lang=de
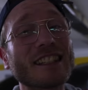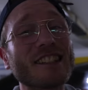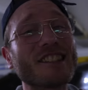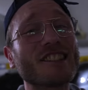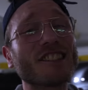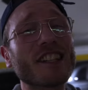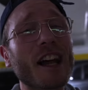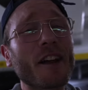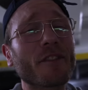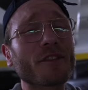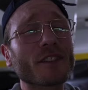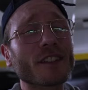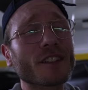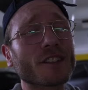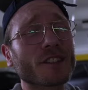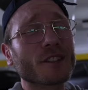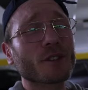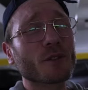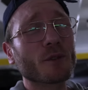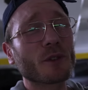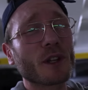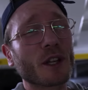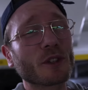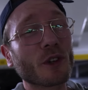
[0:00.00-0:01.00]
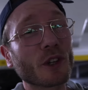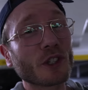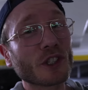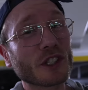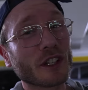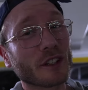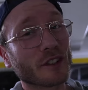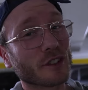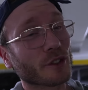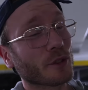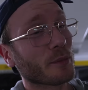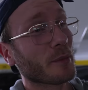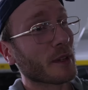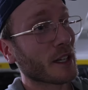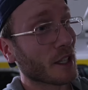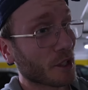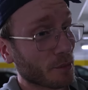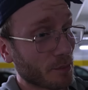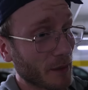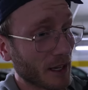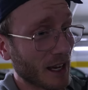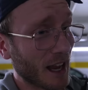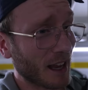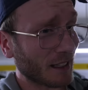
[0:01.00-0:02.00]
den saftigsten Döner Deutschlands.
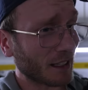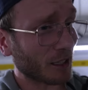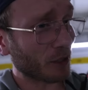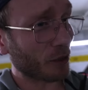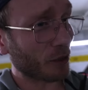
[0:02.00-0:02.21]
Zumindest bekannt